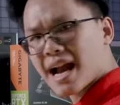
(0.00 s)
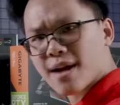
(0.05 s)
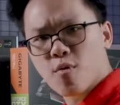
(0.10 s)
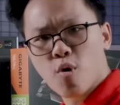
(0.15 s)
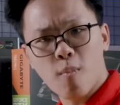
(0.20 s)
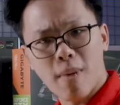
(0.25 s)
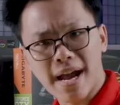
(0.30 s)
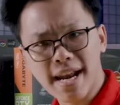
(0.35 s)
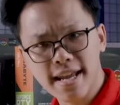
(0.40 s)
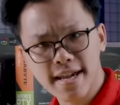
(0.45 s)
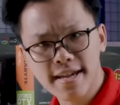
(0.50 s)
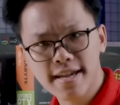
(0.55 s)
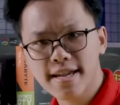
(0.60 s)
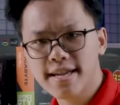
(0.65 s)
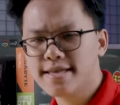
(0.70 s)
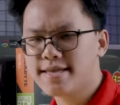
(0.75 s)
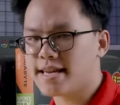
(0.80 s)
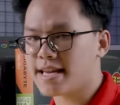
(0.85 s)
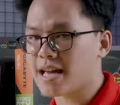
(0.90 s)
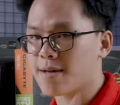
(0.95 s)
cái bộ máy đấy
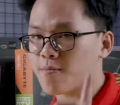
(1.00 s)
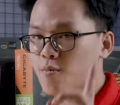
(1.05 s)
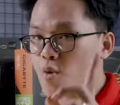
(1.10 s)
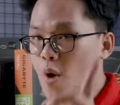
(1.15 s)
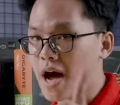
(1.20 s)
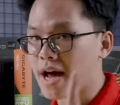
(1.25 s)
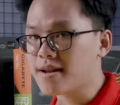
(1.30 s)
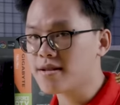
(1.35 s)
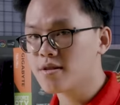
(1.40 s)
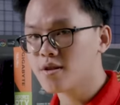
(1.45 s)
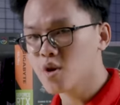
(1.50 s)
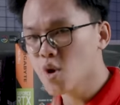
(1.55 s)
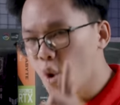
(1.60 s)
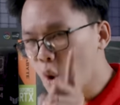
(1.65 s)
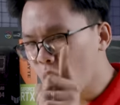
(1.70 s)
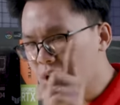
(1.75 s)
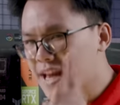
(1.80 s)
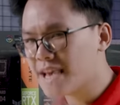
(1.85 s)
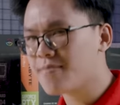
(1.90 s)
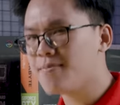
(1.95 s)
thì anh em đoán,
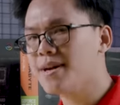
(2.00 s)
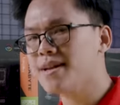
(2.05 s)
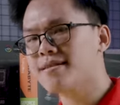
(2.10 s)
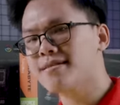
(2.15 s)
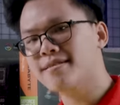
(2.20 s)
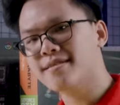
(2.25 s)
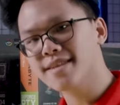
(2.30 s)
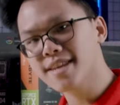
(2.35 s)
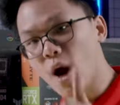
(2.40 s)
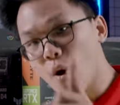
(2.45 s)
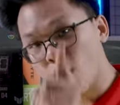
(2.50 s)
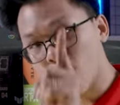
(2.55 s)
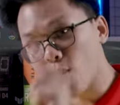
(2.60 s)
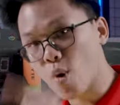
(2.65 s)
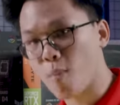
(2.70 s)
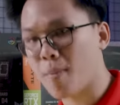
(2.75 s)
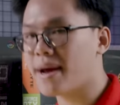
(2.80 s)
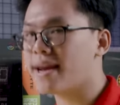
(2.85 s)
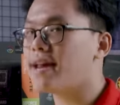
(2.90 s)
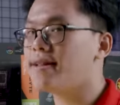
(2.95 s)
đố anh em biết đâu là
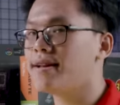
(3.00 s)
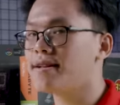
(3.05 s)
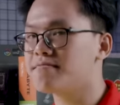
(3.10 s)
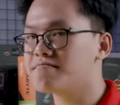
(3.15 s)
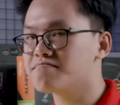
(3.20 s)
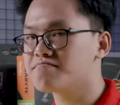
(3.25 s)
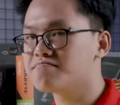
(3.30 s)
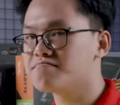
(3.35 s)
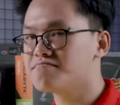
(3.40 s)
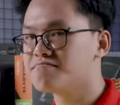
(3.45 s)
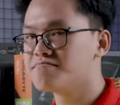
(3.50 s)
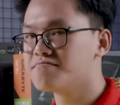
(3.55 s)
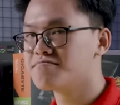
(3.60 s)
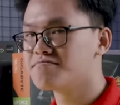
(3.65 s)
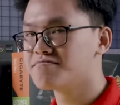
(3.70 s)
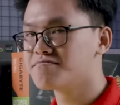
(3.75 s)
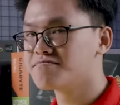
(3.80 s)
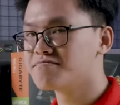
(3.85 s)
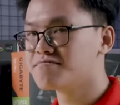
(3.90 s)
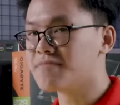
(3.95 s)
bộ máy đắt nhất.
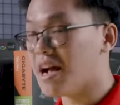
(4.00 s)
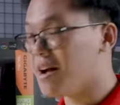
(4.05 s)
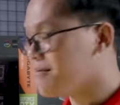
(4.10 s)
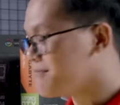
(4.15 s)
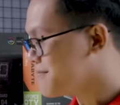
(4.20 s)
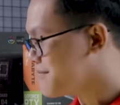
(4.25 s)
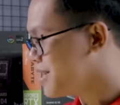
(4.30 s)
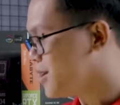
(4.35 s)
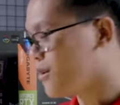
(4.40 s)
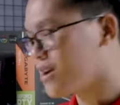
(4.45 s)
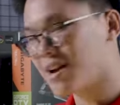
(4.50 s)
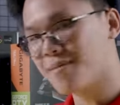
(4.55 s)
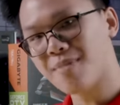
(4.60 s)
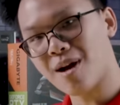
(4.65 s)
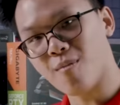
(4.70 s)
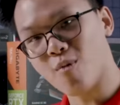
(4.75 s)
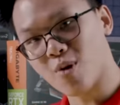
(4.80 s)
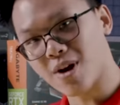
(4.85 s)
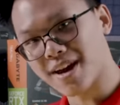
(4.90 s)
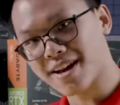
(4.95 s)
Nếu anh em
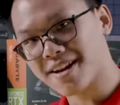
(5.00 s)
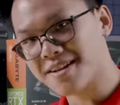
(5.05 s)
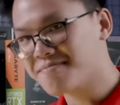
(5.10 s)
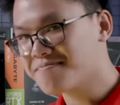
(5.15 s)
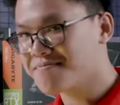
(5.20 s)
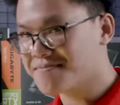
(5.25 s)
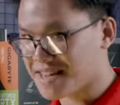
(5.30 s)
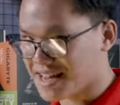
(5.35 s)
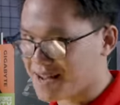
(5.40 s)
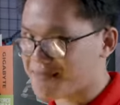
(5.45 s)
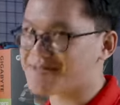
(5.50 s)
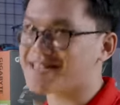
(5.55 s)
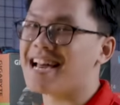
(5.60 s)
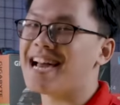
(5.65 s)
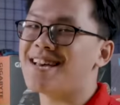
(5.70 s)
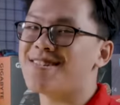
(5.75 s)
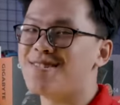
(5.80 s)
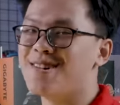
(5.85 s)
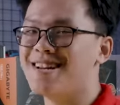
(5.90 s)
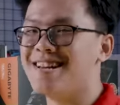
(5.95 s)
bảo bộ này nhá, thì anh em
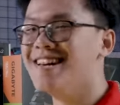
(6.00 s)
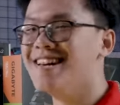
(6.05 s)
sai rồi.